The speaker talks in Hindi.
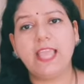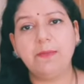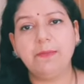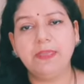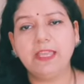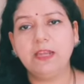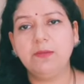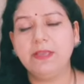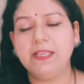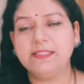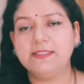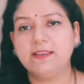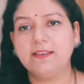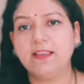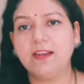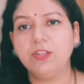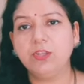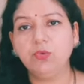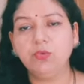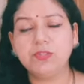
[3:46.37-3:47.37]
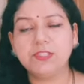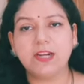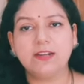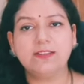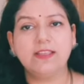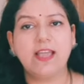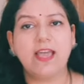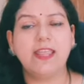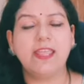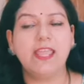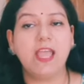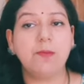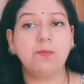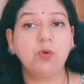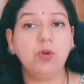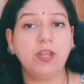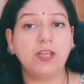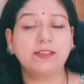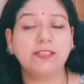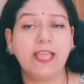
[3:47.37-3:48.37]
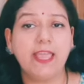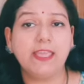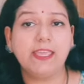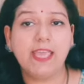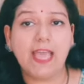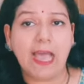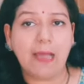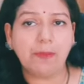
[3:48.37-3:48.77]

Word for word: केमिकल बेस्ड हेयर कलर यूज़ करते आ रहे हैं आपको लगता है कि